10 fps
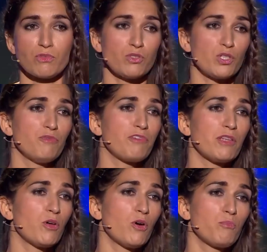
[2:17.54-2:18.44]
C'est une vanne
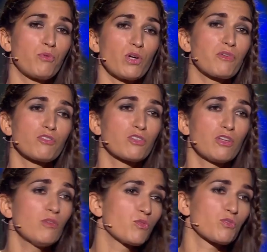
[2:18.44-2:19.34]
euh, pour les
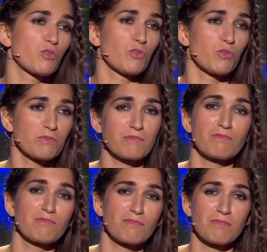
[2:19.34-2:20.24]
Français, hein,
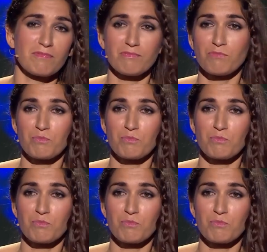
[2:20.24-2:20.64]
c'est